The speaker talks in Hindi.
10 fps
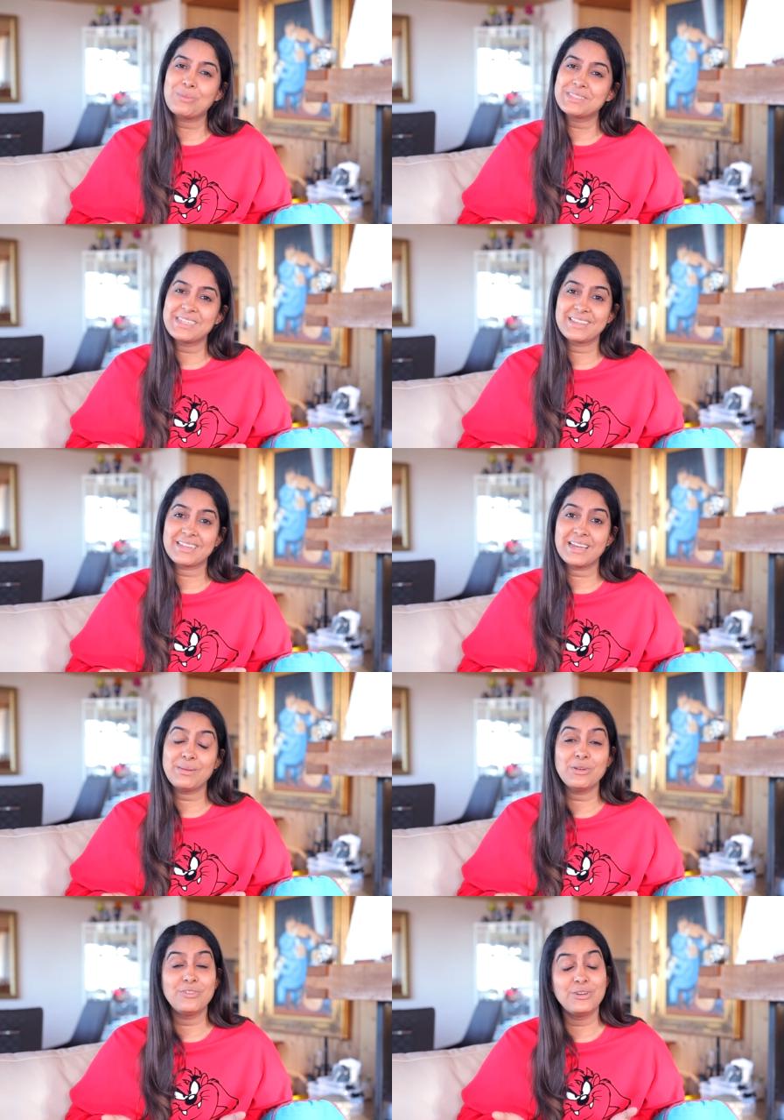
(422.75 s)
प्रॉमिस किया था ना कि
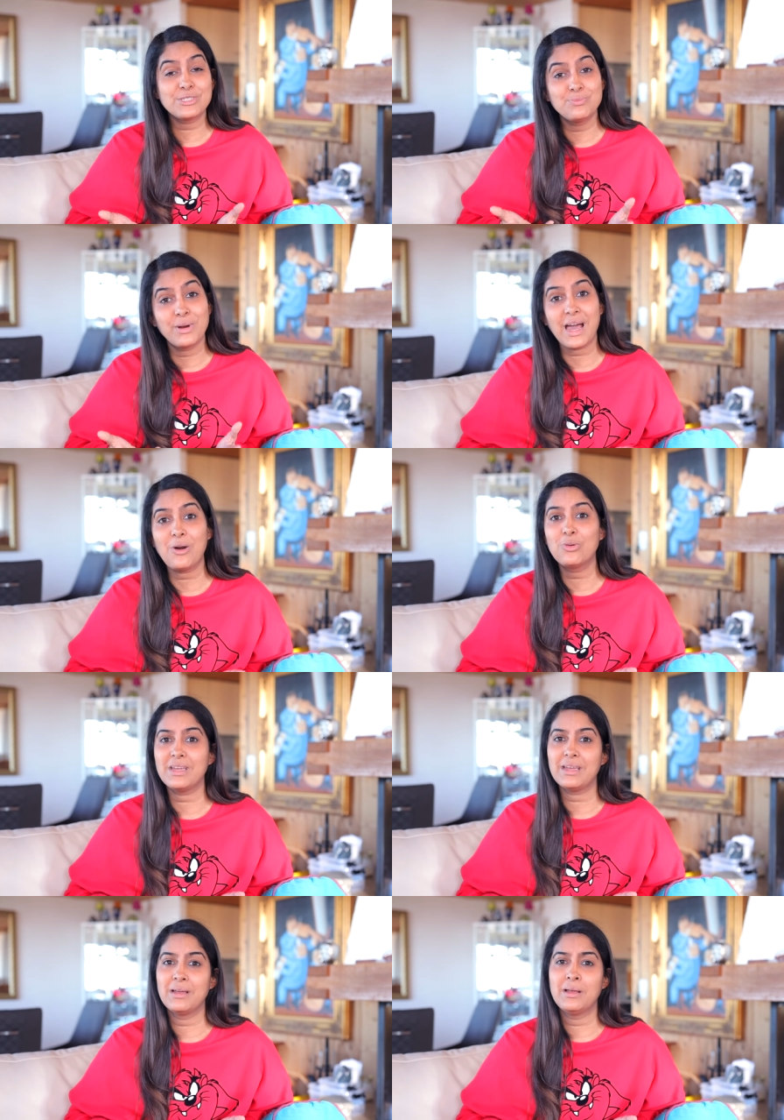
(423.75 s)
मैं वीडियोस बनाऊंगी